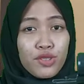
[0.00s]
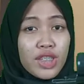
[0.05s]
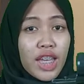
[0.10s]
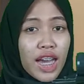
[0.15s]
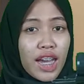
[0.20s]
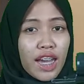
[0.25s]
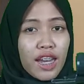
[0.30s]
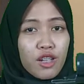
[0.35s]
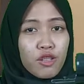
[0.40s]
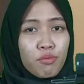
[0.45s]

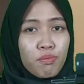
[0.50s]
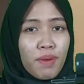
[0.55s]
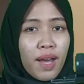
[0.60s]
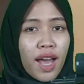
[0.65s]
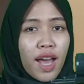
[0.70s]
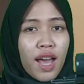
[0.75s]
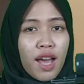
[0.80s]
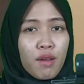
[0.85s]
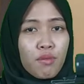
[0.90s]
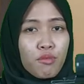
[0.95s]
jangan
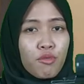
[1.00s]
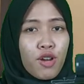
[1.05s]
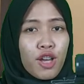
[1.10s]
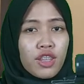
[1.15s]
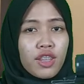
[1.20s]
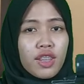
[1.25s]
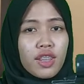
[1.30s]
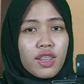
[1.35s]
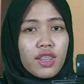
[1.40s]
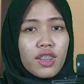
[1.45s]
lupa
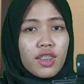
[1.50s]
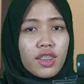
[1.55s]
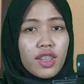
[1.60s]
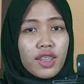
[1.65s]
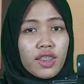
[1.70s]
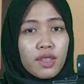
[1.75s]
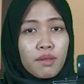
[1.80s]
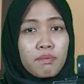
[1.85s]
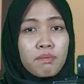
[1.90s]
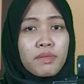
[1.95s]
buat
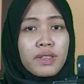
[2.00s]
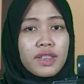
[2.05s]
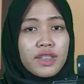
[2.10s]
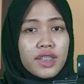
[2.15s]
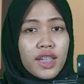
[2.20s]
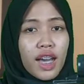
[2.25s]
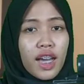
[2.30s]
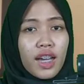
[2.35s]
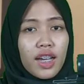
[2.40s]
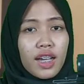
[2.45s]
tetap
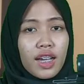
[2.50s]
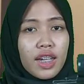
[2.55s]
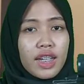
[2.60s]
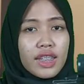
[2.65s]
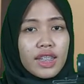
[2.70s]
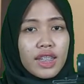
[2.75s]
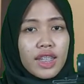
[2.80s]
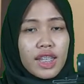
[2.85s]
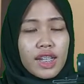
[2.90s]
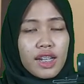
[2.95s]
bijak
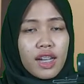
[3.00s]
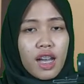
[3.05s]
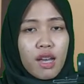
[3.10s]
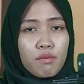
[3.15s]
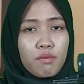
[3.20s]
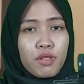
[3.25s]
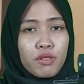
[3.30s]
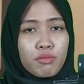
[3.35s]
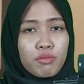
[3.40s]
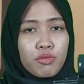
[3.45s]
ketika
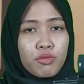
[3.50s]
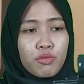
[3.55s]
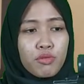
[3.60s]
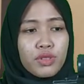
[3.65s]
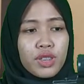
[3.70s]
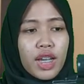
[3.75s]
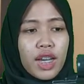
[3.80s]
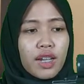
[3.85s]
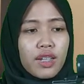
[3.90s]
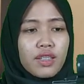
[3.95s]
berburu
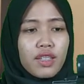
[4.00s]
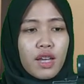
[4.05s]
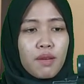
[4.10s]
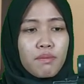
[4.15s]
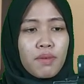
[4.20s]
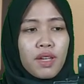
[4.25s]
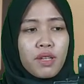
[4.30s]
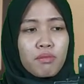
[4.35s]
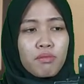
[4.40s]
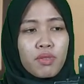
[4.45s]
jangan
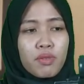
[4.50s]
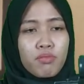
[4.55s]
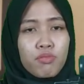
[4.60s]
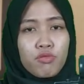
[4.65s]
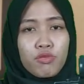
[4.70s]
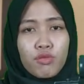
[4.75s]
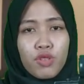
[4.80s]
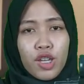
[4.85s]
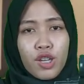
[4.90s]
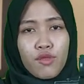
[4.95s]
sampai
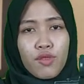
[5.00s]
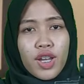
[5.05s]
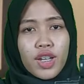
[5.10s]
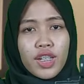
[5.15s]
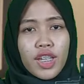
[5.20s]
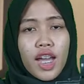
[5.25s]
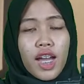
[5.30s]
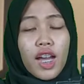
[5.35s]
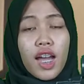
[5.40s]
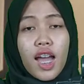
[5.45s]
berburu hewan
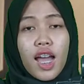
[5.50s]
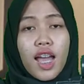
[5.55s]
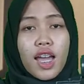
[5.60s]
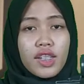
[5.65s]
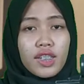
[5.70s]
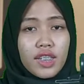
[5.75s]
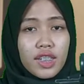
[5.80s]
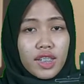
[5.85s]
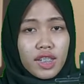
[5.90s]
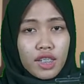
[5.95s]
yang
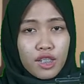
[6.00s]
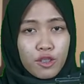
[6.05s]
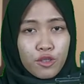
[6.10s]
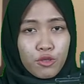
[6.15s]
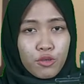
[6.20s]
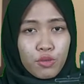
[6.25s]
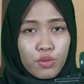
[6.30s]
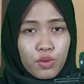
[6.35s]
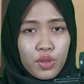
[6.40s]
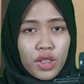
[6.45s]

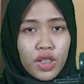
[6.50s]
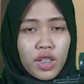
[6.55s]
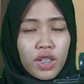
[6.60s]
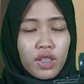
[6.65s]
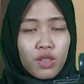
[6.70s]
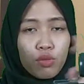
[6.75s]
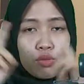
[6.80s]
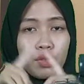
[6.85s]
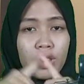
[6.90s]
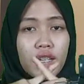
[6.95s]

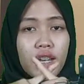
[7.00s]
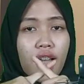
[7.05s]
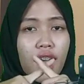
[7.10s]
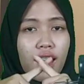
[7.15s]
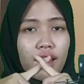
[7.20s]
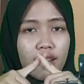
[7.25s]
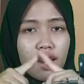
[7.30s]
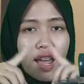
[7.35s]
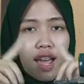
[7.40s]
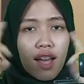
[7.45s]
dilindungi itu
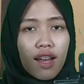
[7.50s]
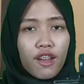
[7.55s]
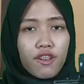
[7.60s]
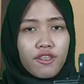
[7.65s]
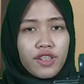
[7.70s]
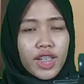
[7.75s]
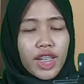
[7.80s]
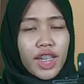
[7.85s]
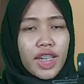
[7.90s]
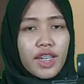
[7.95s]

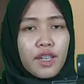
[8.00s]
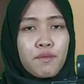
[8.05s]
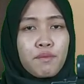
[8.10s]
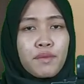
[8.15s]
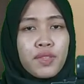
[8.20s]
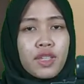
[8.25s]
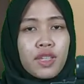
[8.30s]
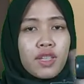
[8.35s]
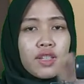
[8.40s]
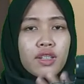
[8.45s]
dilarang oke okay?
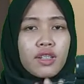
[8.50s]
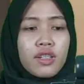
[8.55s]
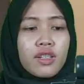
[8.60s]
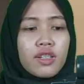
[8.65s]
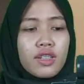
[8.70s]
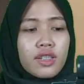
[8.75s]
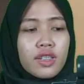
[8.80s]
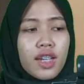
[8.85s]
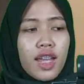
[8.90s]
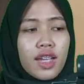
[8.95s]

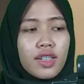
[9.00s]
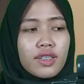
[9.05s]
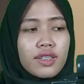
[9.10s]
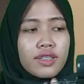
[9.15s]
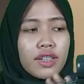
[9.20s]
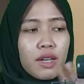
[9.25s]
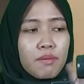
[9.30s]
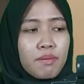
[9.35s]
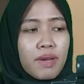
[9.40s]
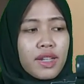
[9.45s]
dan
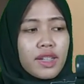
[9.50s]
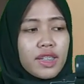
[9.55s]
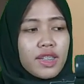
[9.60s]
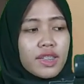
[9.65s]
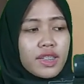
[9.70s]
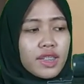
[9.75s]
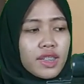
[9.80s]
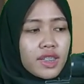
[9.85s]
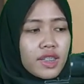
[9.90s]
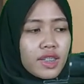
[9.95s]
senapan
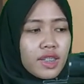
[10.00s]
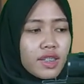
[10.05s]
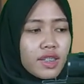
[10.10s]
ini